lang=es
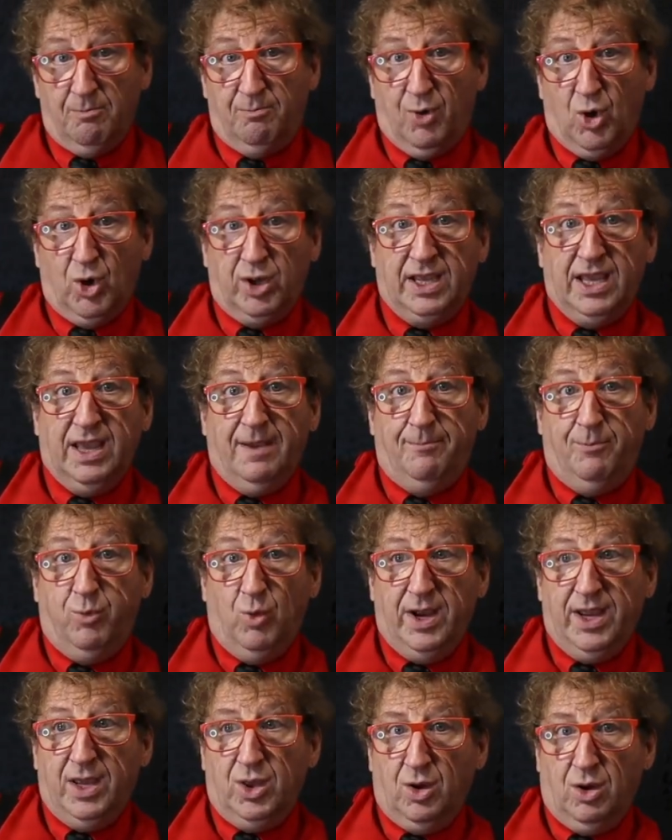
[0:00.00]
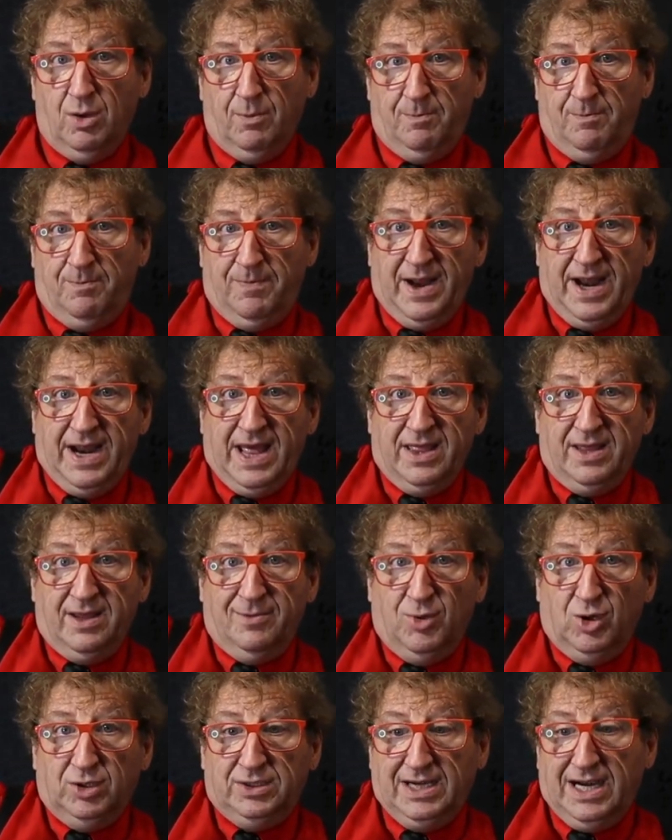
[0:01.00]
porque puedo, para
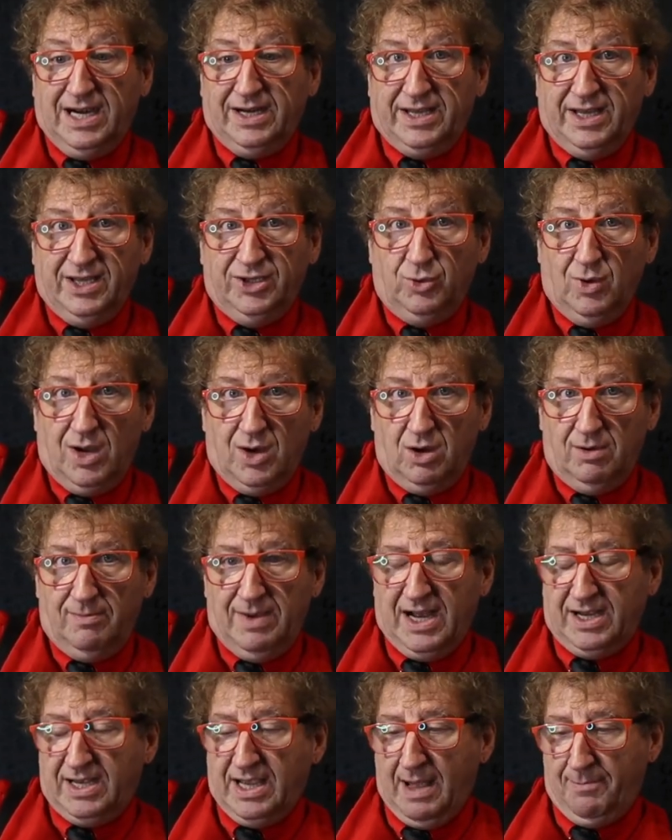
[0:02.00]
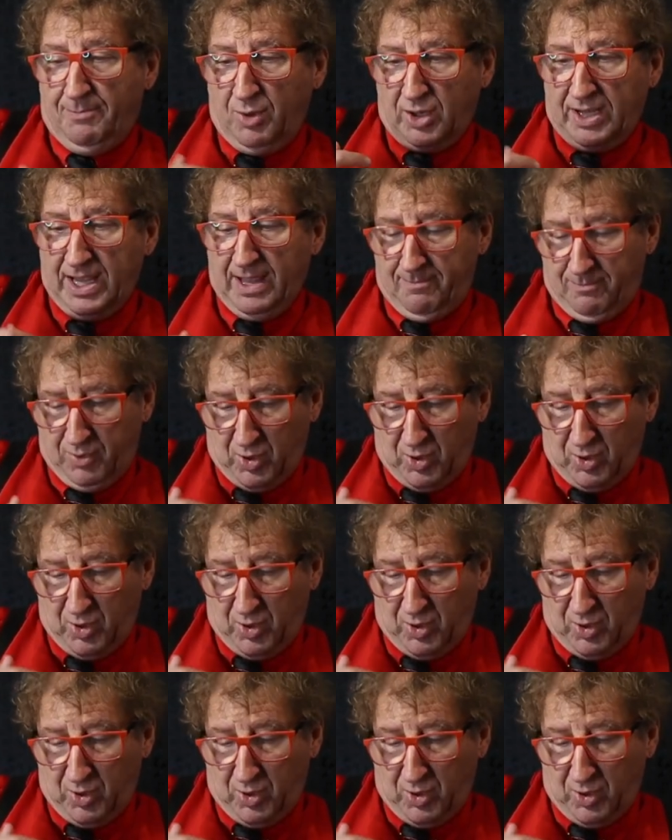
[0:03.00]
demostrar que yo hago magia, ¿por qué?